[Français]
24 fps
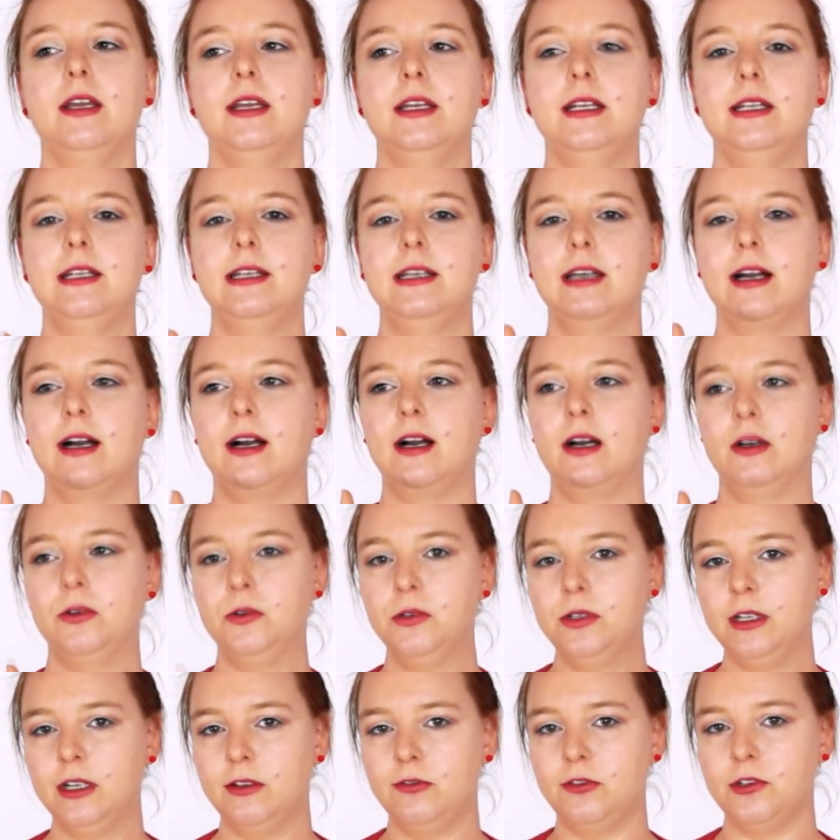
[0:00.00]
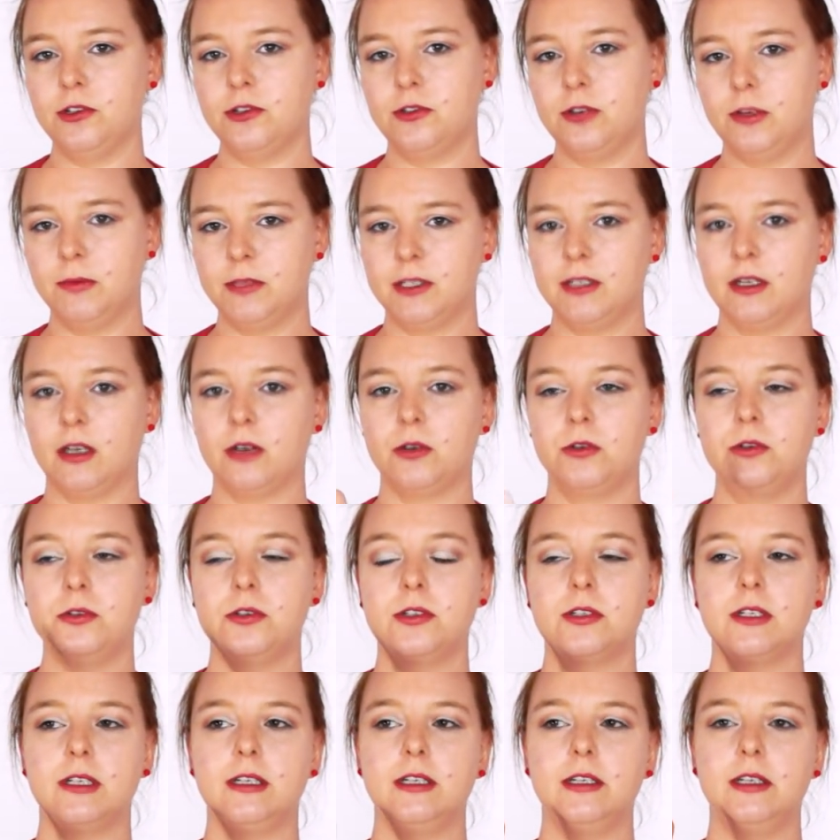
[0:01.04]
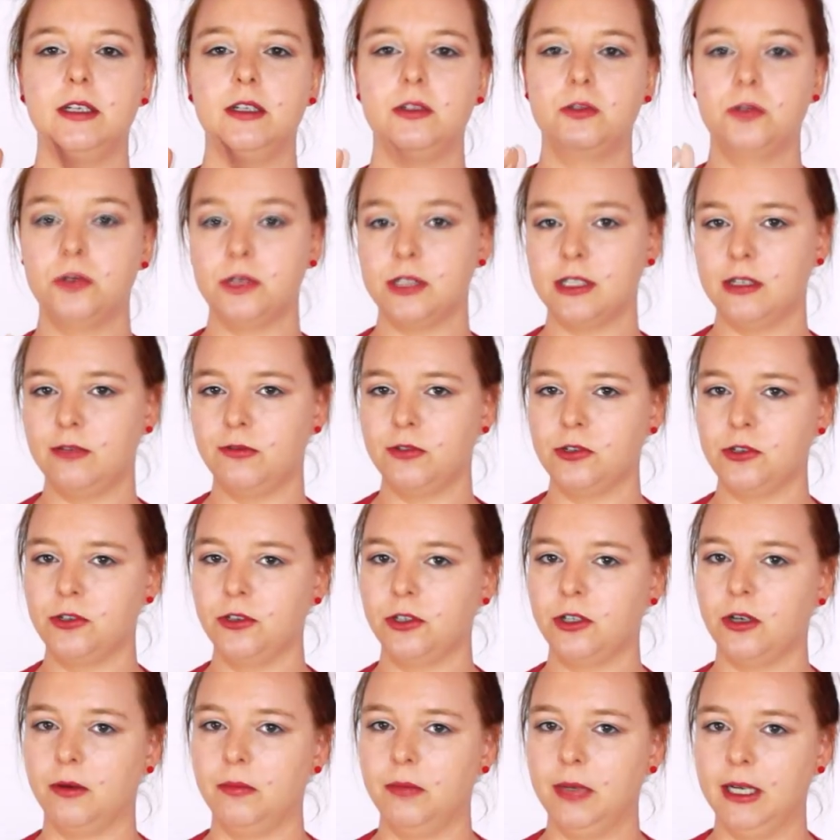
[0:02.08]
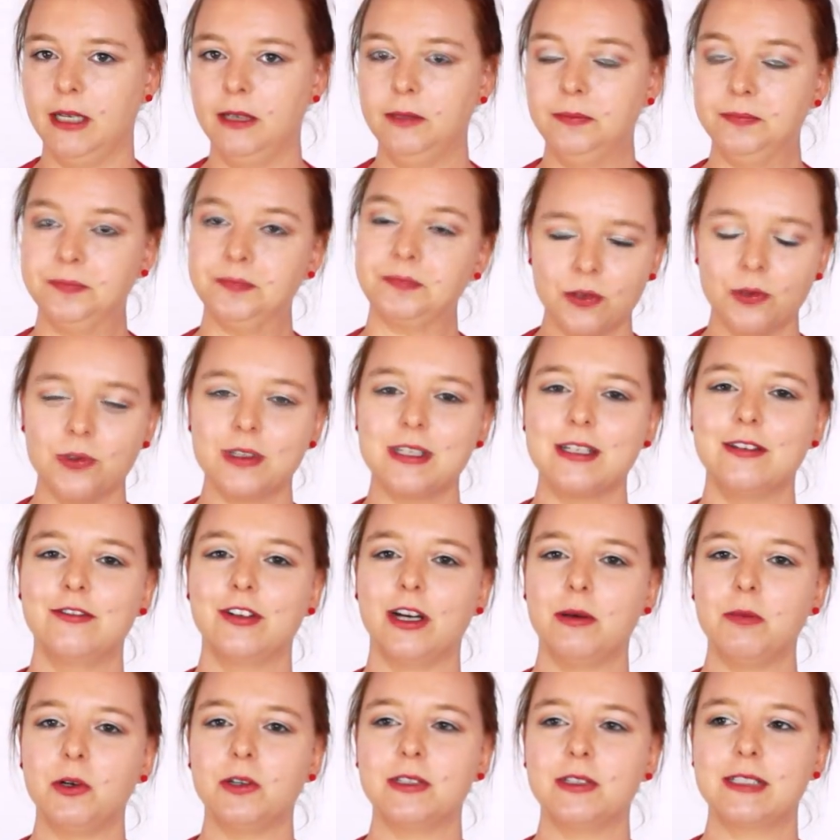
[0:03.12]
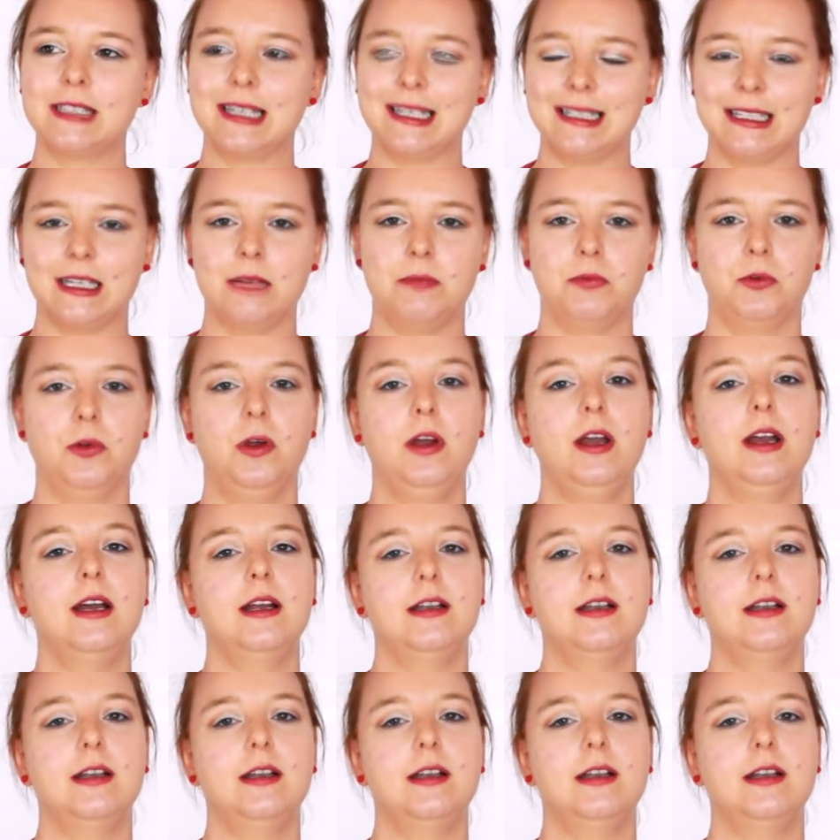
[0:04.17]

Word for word: Il y a une éleveuse de hamster russe et deux éleveuses de Campbell, donc c'est vraiment très très peu.